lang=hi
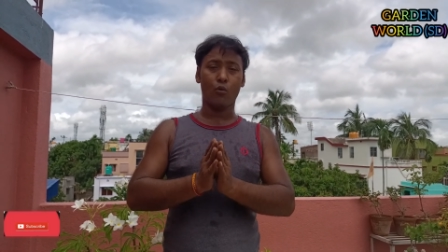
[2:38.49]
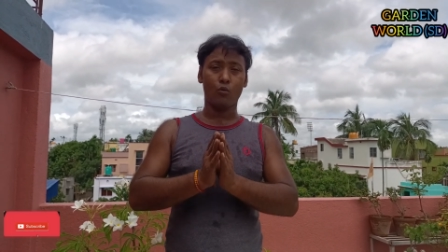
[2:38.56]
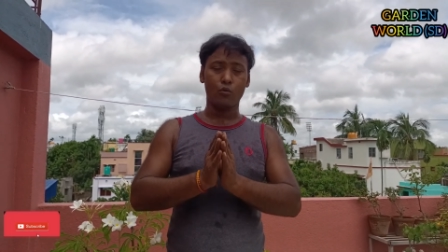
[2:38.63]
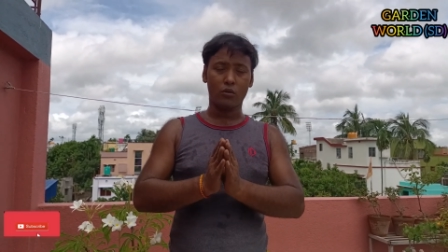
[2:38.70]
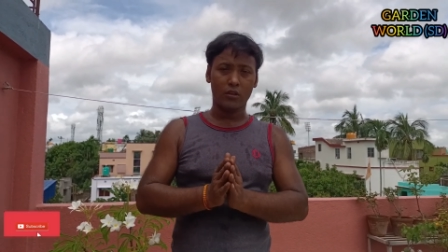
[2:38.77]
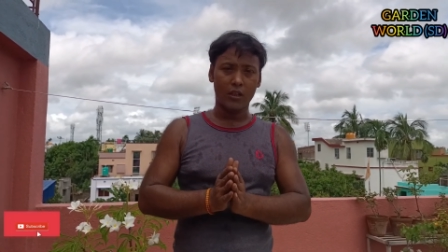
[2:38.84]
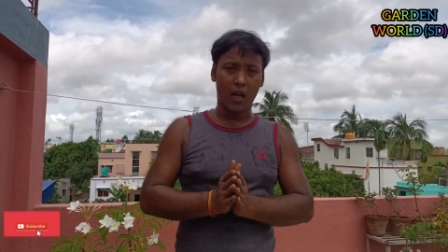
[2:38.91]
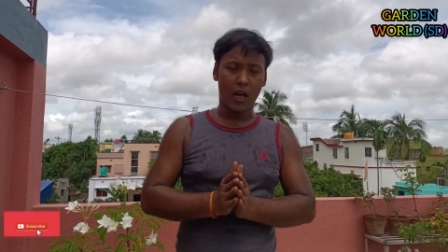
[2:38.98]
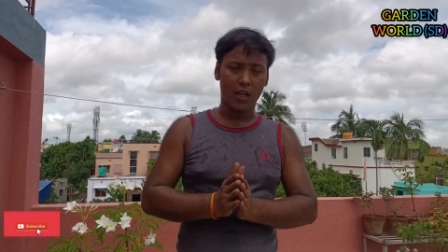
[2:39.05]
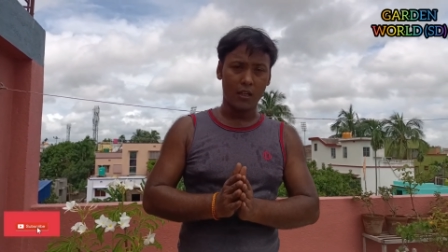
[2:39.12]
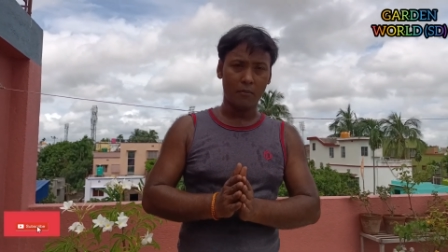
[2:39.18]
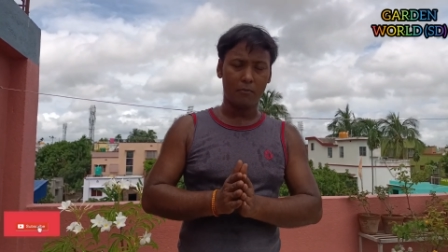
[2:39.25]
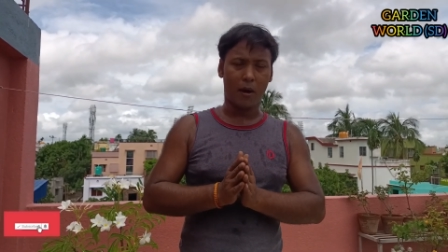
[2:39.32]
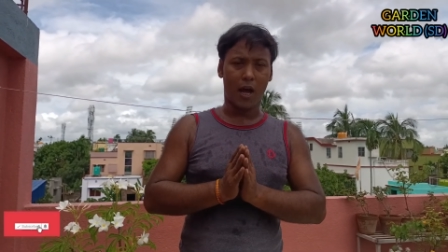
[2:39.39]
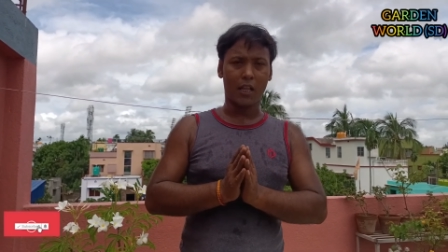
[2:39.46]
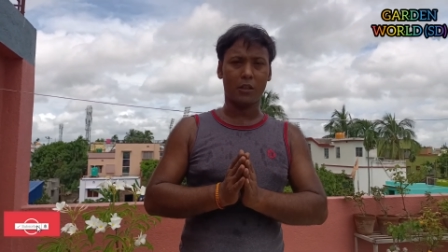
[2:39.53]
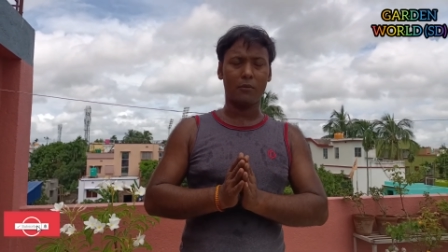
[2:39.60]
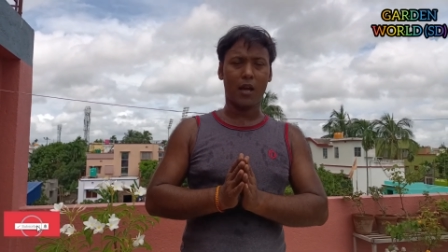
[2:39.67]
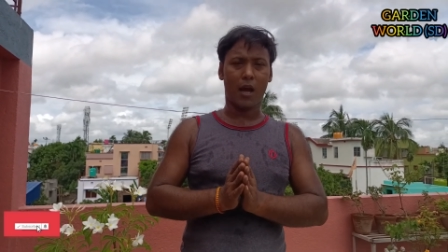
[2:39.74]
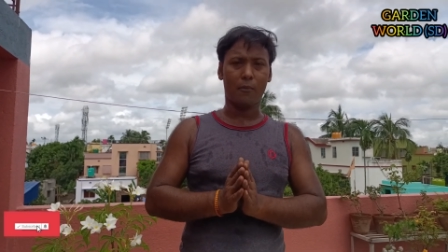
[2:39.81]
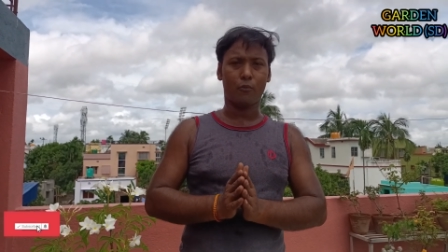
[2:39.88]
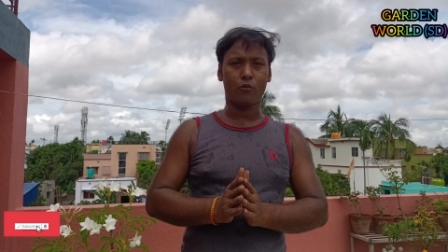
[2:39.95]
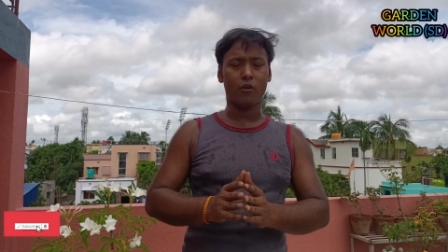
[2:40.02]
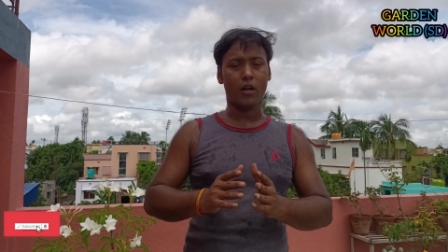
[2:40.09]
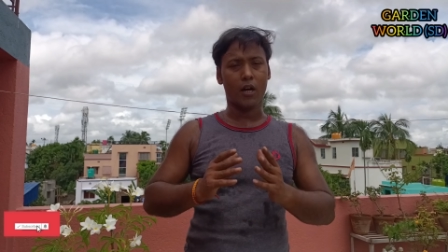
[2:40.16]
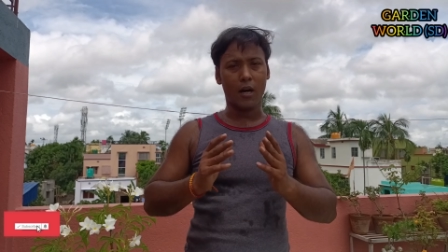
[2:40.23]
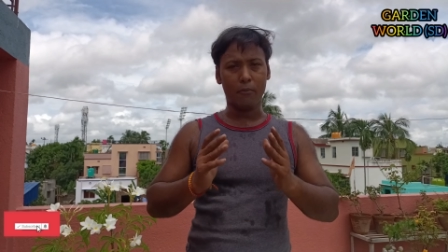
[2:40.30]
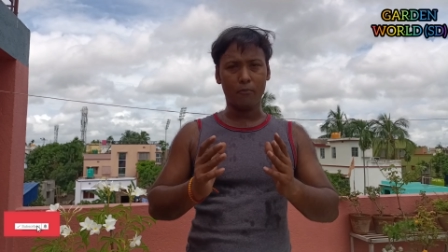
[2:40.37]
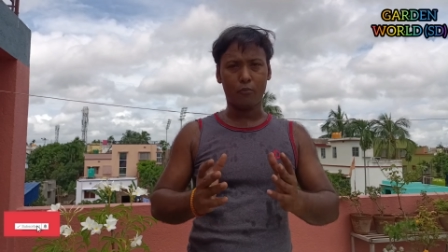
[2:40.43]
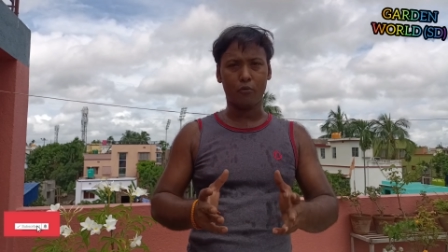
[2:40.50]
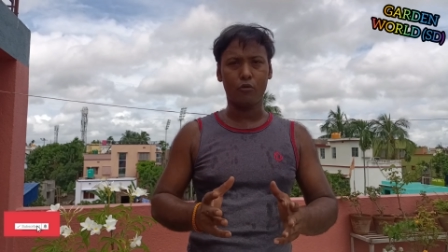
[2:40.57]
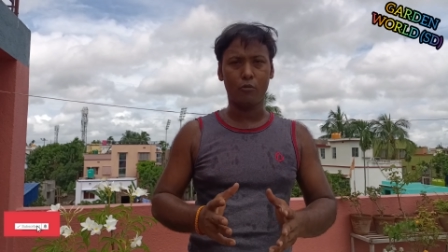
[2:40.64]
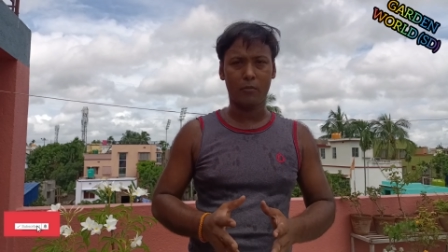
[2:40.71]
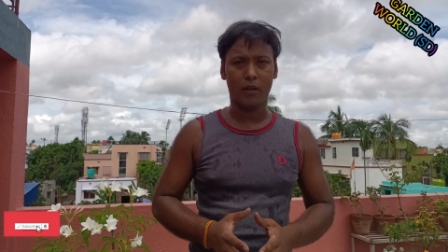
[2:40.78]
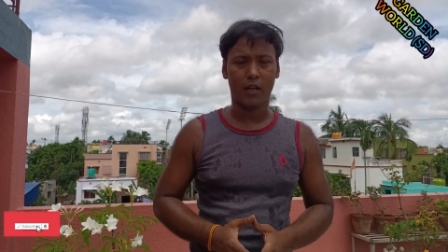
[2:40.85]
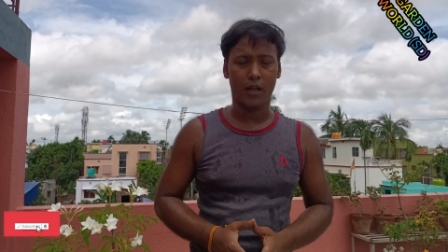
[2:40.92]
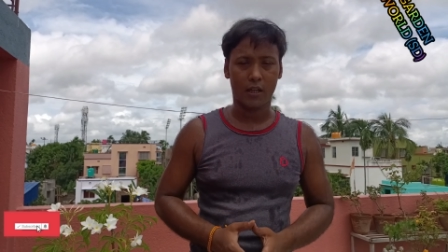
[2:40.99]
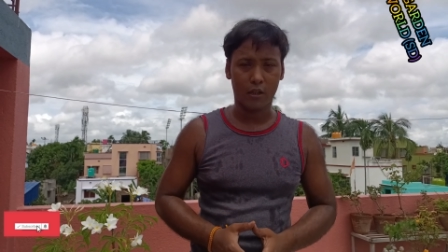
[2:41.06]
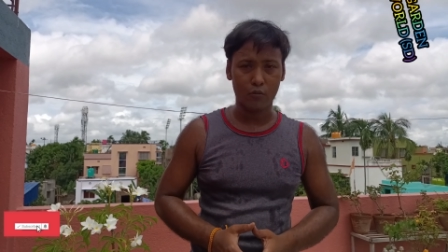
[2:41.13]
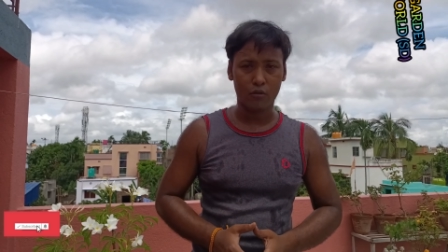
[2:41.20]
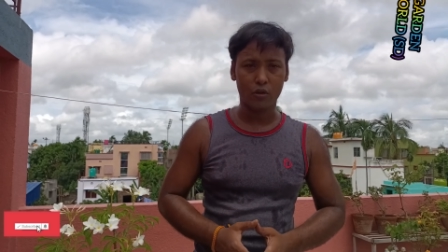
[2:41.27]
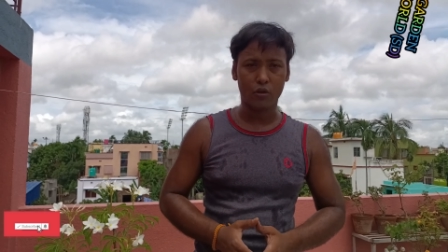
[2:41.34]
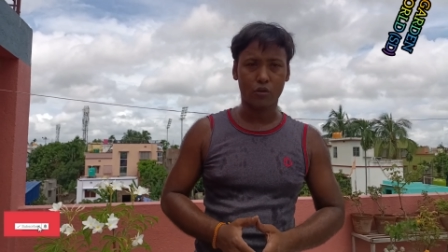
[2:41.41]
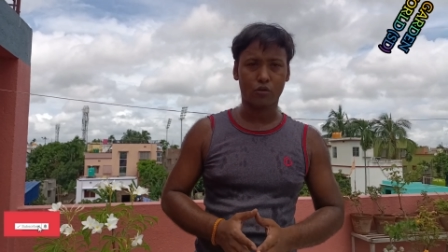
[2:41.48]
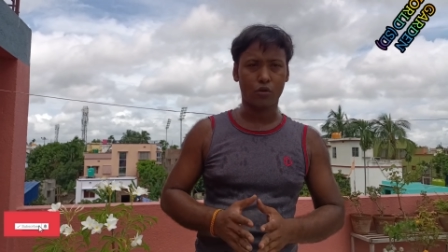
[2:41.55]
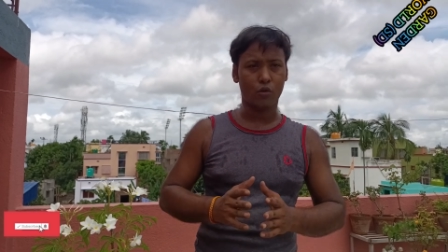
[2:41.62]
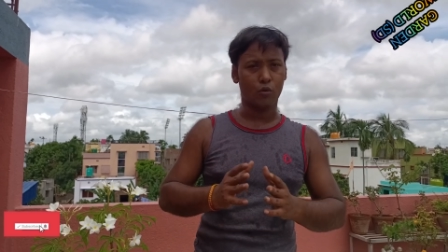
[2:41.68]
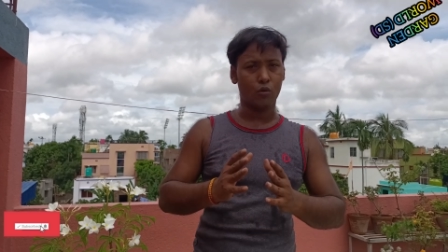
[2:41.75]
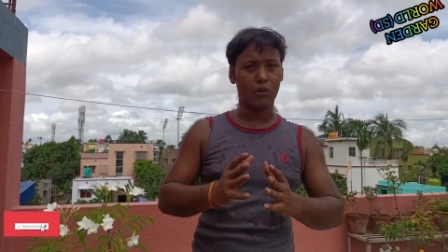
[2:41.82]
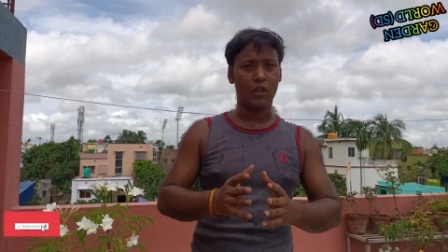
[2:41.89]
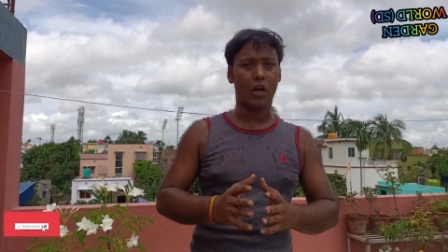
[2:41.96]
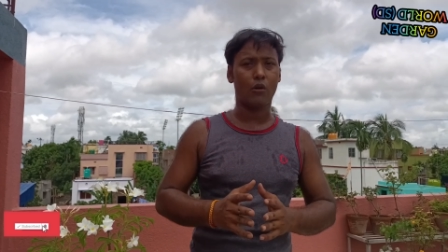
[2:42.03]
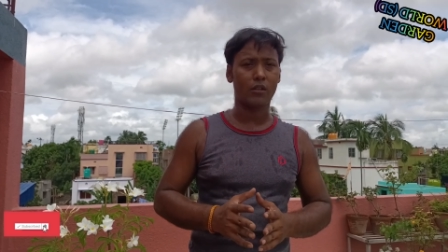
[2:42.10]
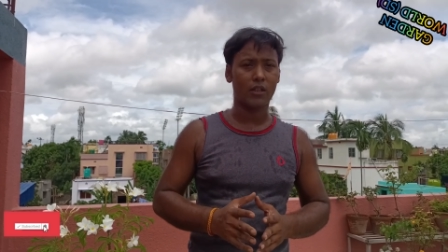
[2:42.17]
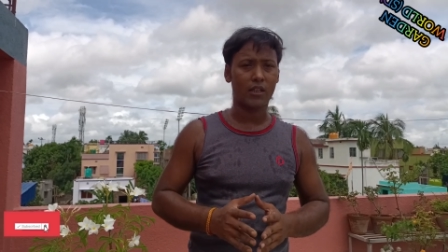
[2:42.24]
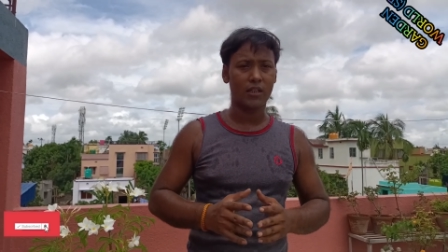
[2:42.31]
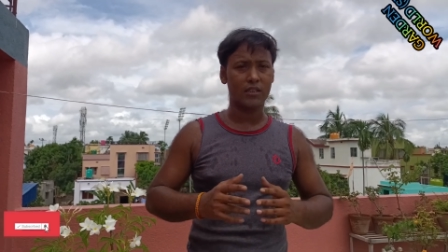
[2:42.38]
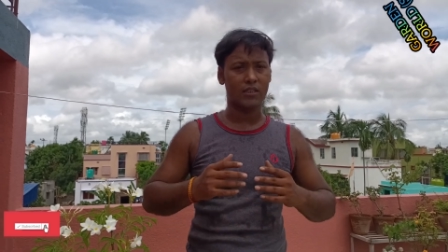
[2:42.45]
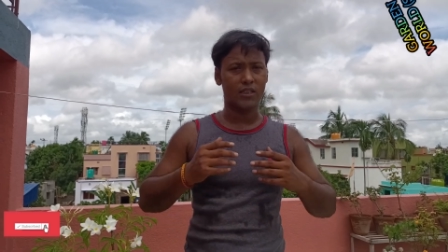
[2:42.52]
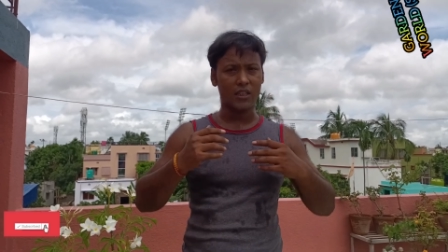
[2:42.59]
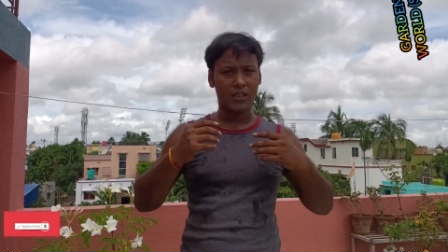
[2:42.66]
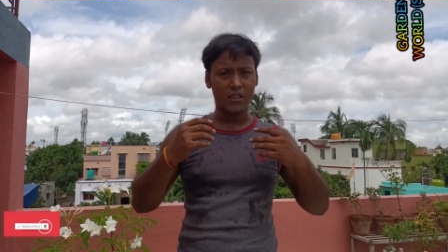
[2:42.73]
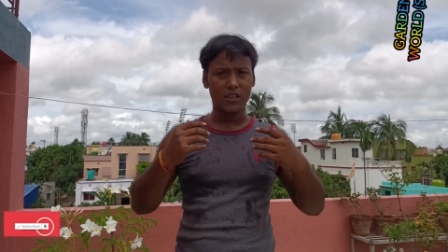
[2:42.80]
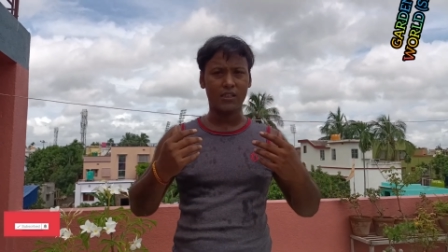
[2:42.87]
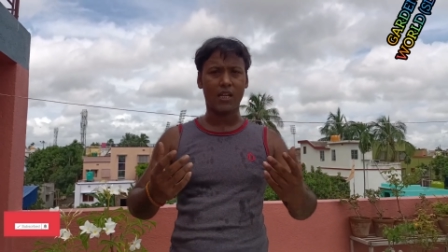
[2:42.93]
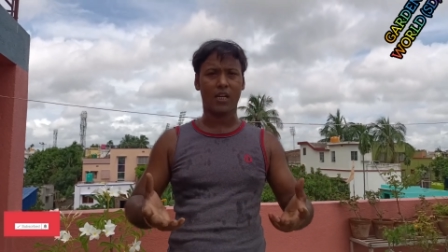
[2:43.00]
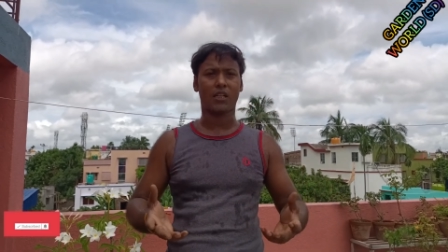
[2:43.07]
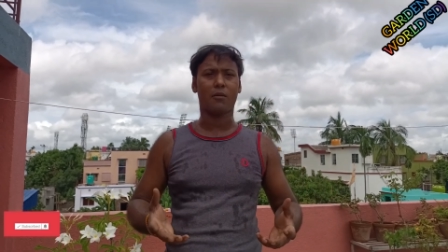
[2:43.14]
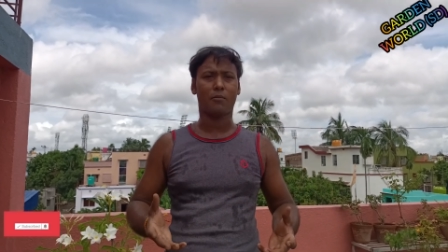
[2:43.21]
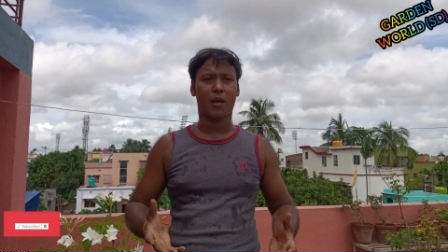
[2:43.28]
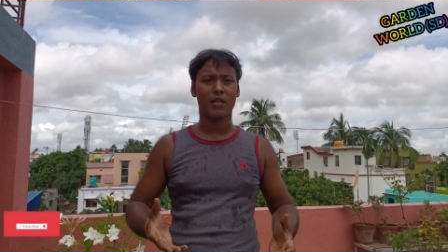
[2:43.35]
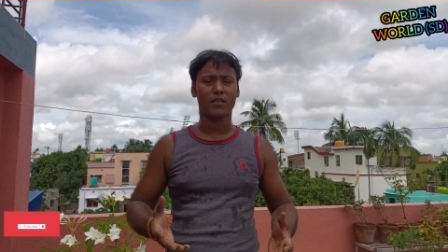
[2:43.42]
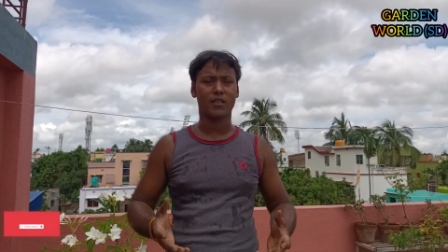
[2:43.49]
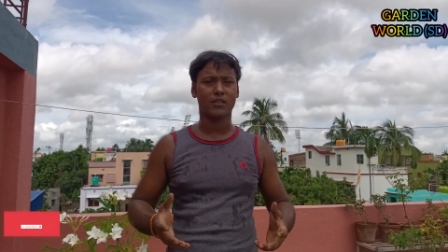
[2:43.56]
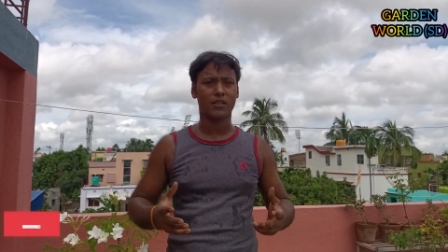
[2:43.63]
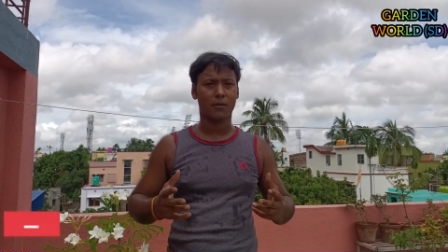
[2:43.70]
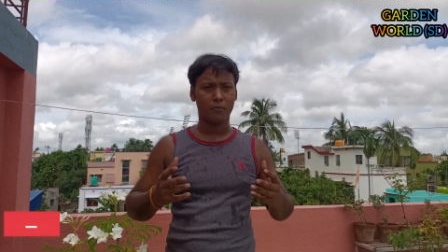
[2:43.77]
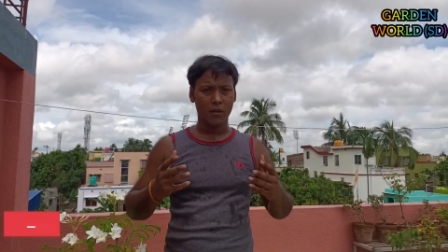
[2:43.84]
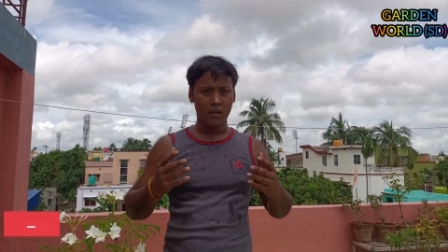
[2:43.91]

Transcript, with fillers: उतना ही बाद में आपको कम फूल मिलेगा क्योंकि दोस्तों गुलदावरी की जितनी ज़्यादा ब्रांचेस आप